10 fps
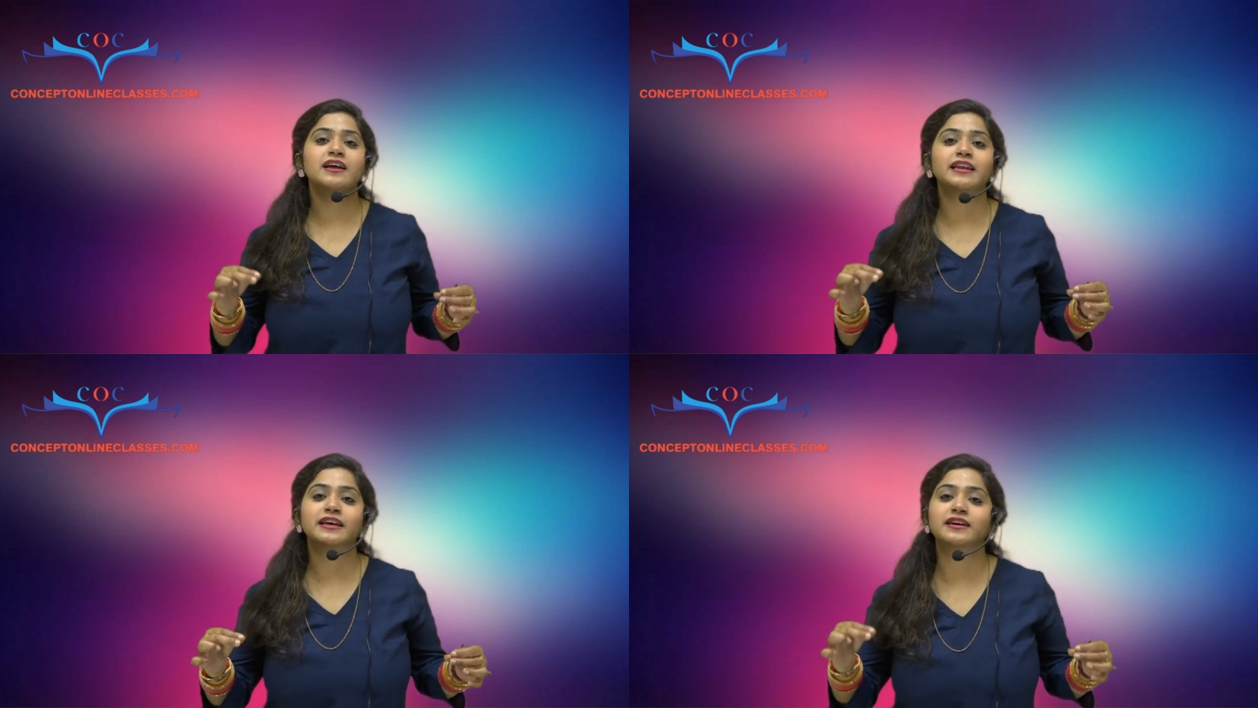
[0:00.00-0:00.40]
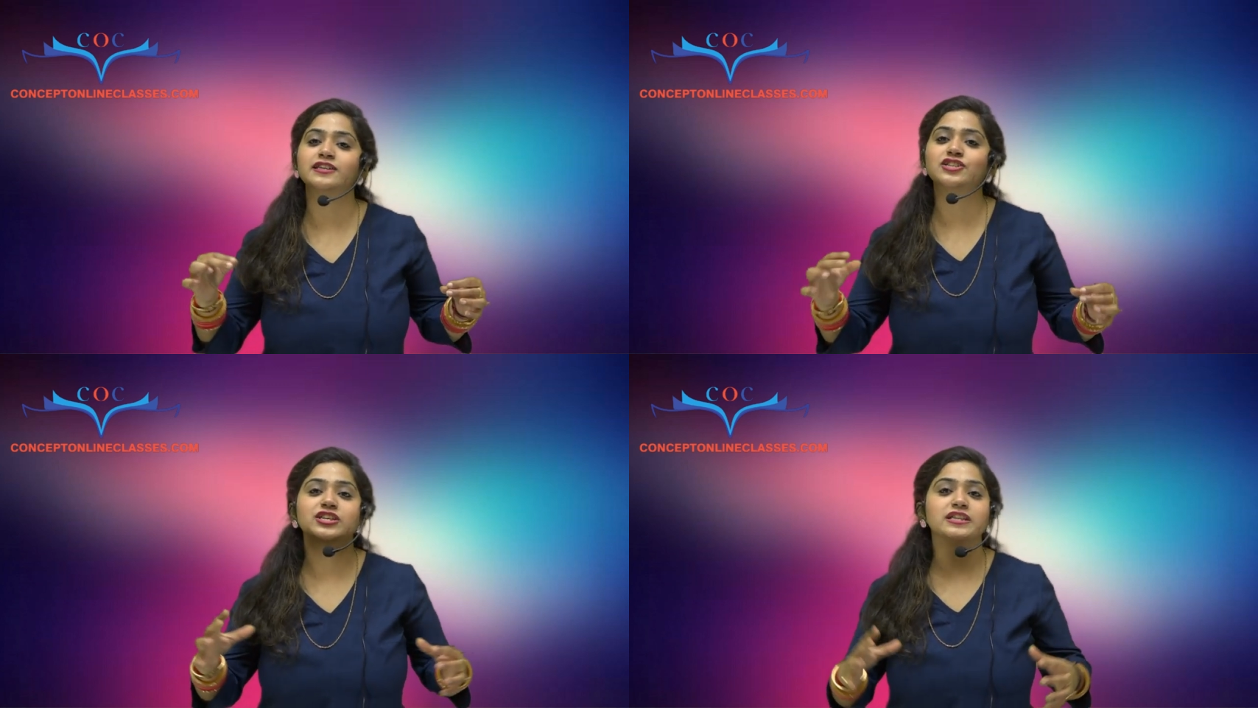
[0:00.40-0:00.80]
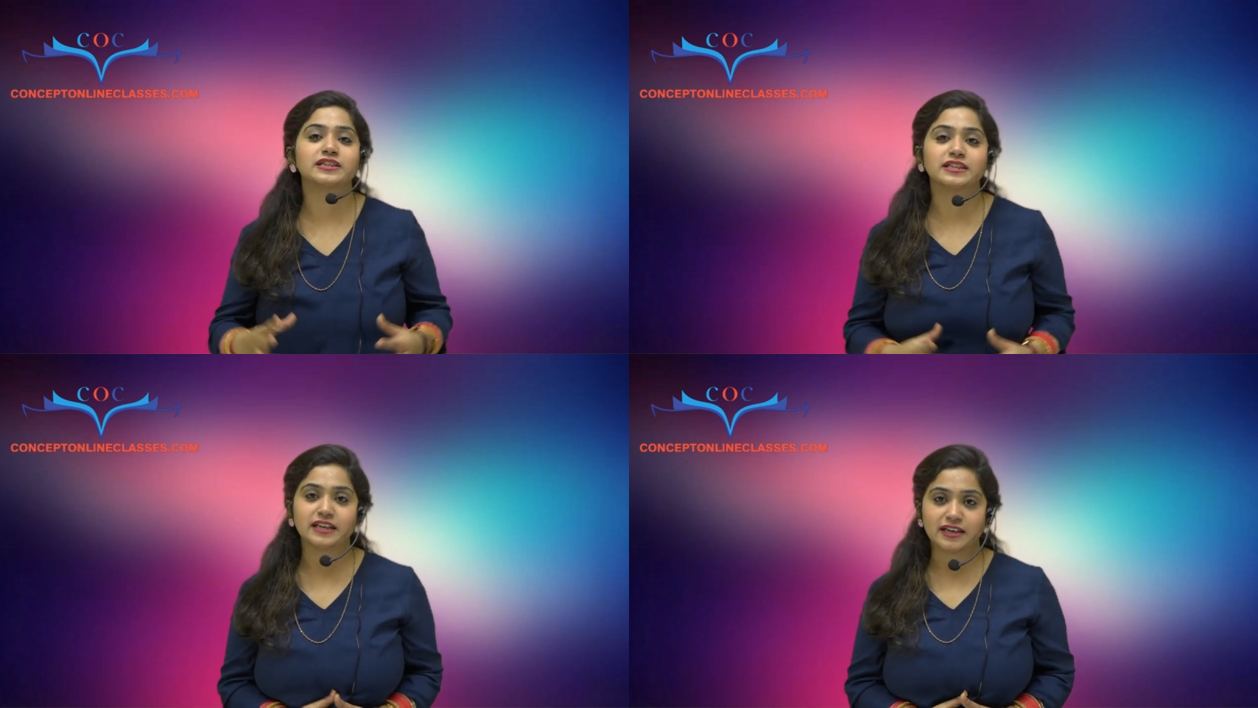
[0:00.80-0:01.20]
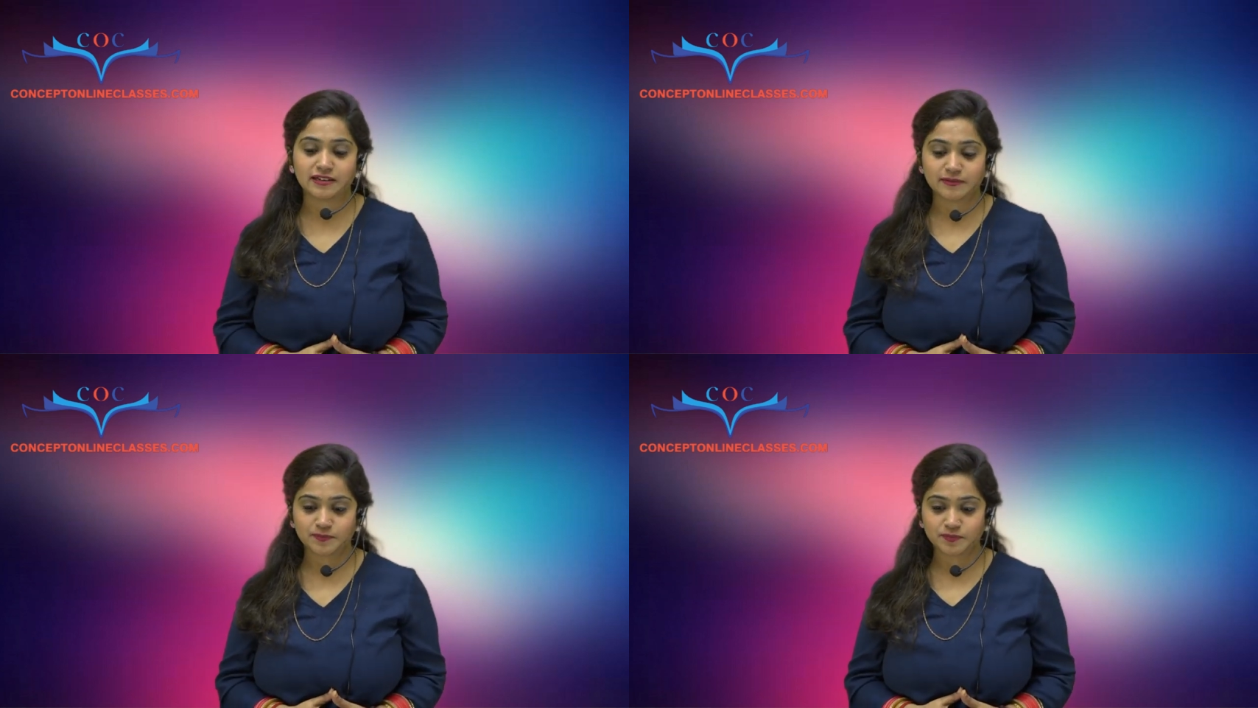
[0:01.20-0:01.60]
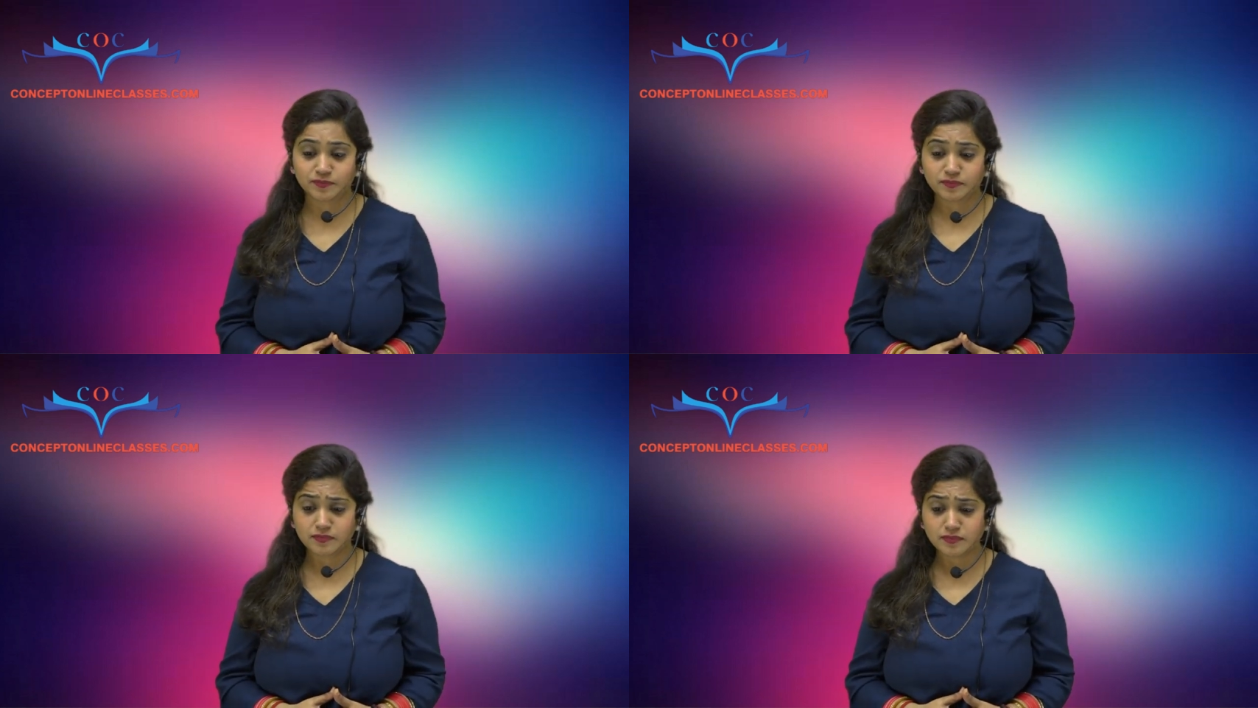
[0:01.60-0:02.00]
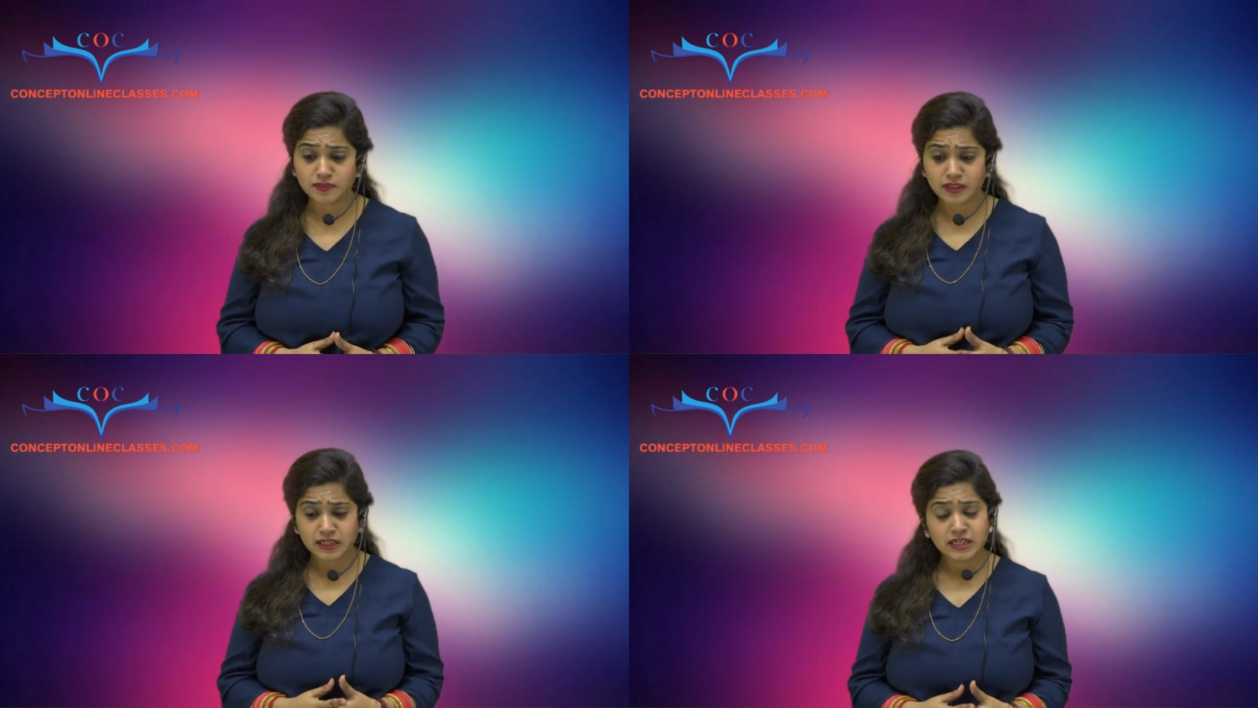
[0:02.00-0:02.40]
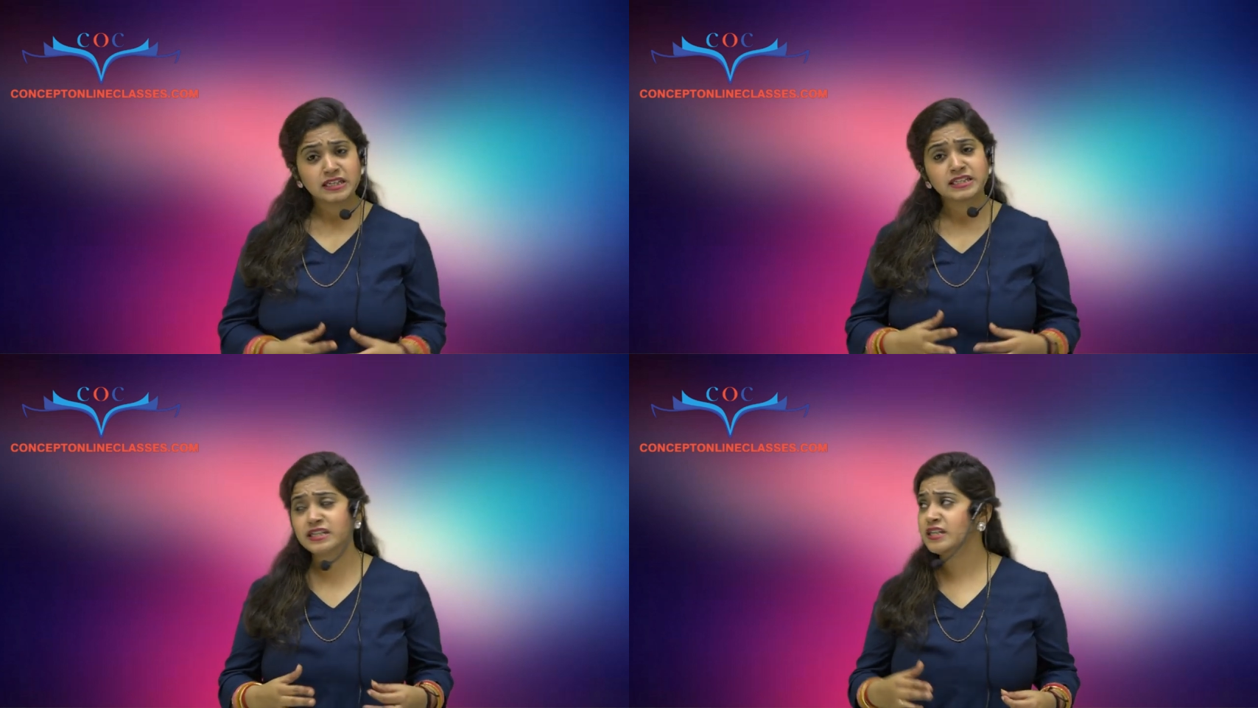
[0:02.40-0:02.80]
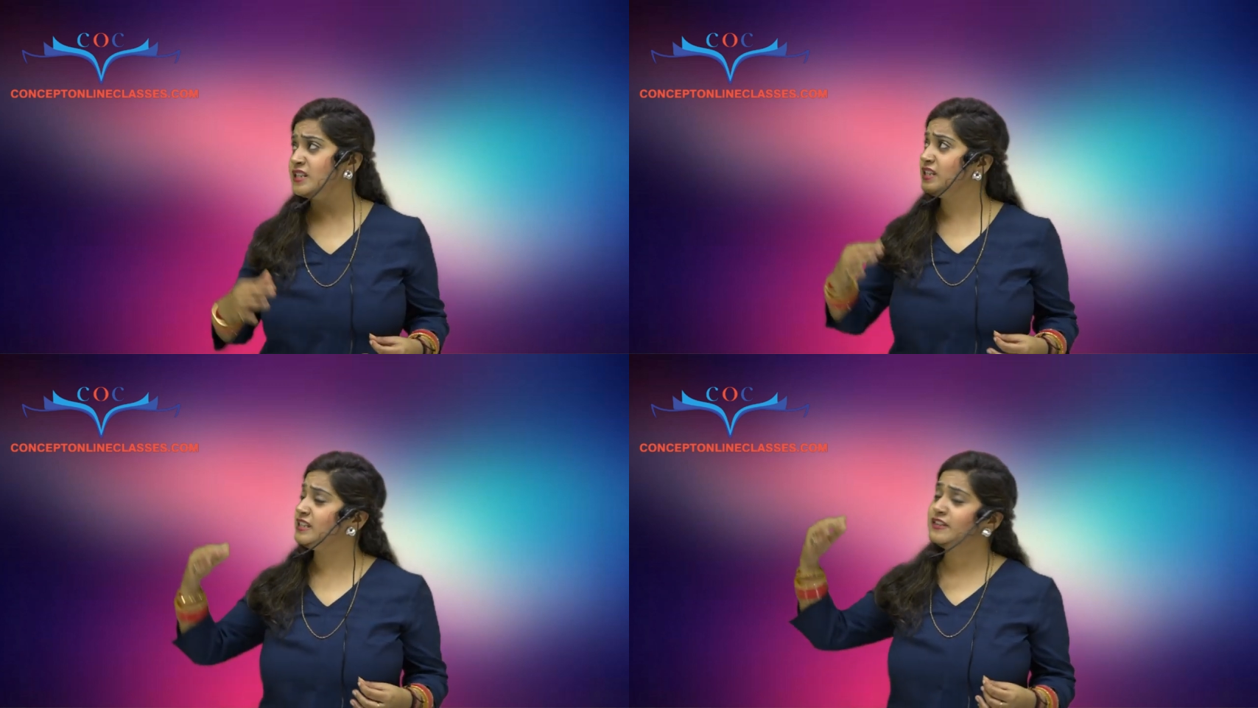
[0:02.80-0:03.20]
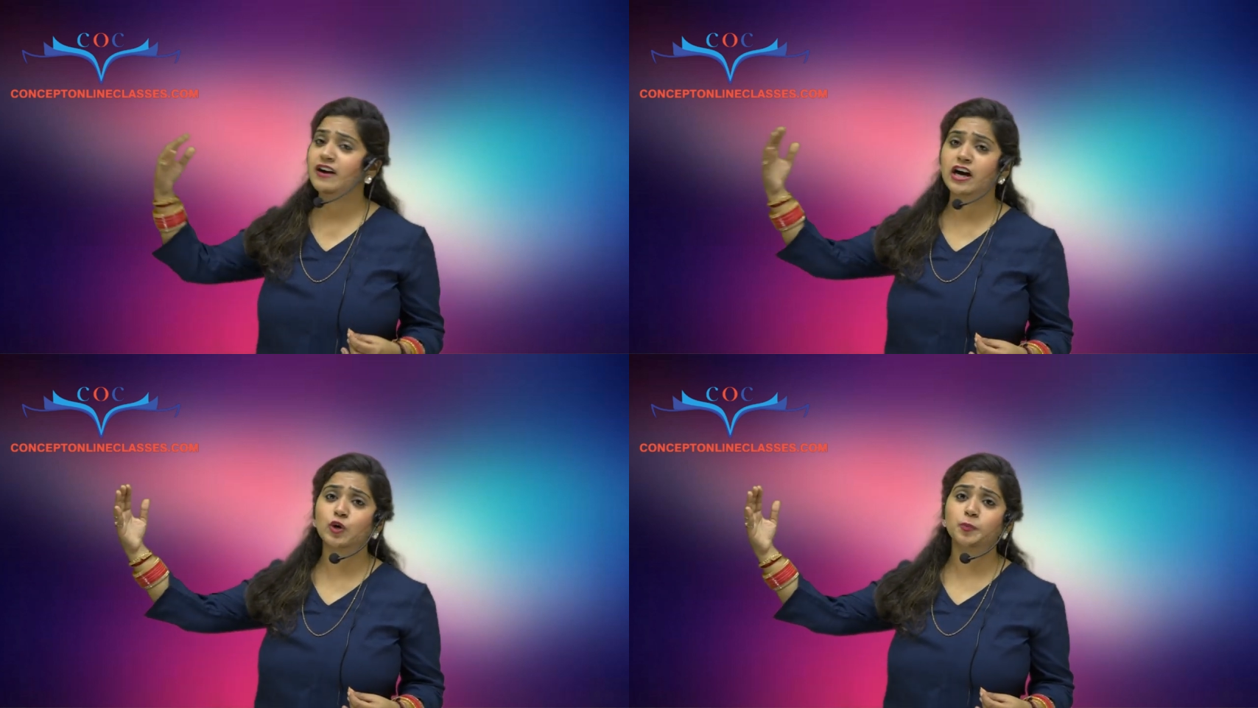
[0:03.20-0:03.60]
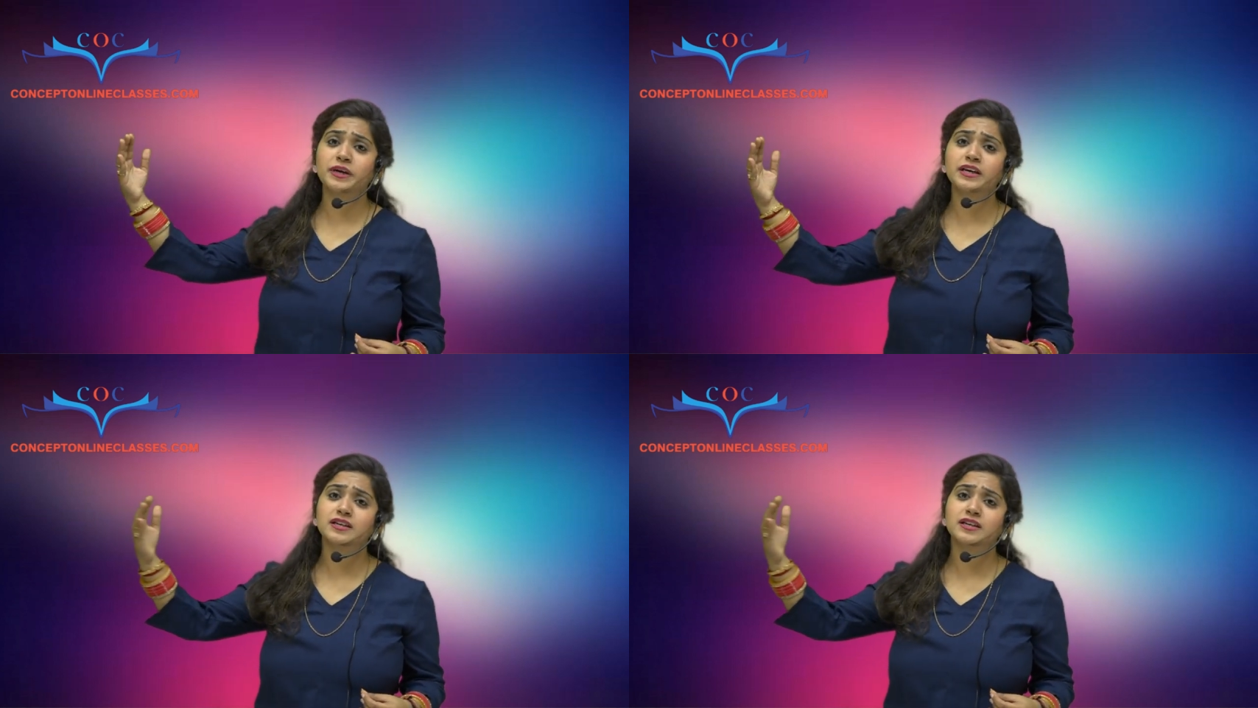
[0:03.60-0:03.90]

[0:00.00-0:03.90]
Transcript: लेकर चलती है चढ़ती दीवारों पे